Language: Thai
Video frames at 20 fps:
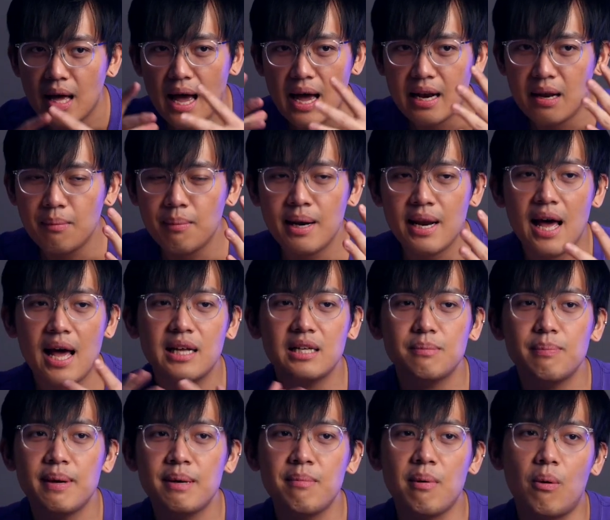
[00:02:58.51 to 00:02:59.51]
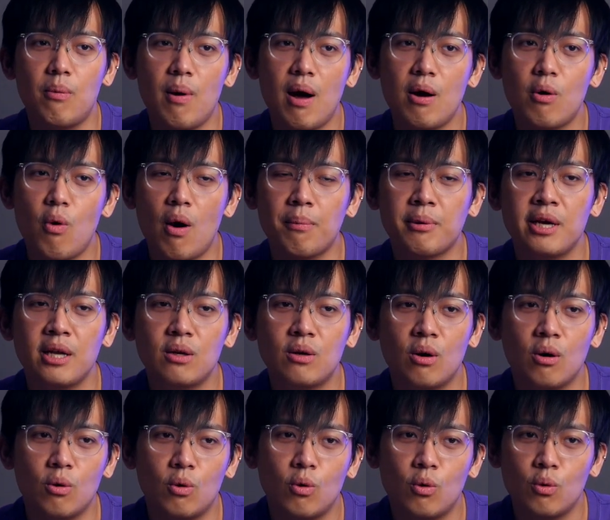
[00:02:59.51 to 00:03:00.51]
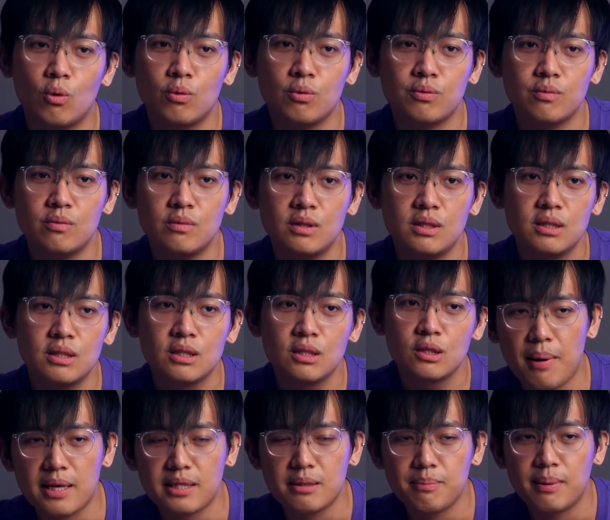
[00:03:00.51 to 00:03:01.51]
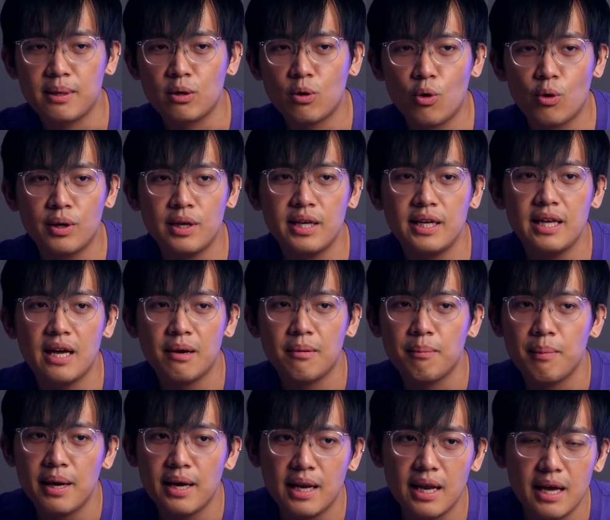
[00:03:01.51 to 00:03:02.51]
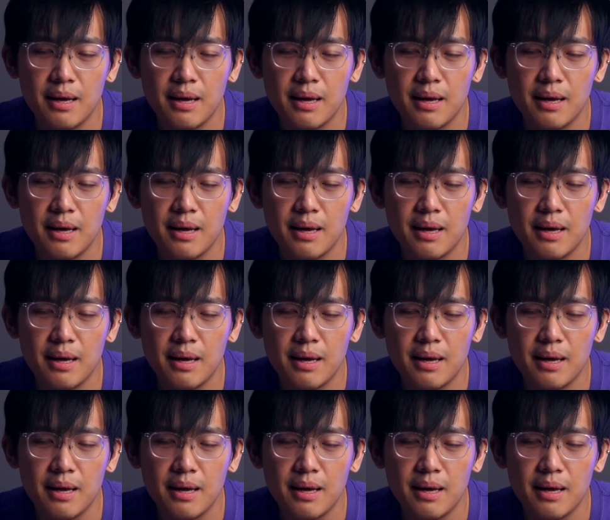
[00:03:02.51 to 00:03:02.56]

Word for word: อันนั้นมันน่าจะเป็นแบบว่าความคิดของอาจจะเป็นคนที่ยังไม่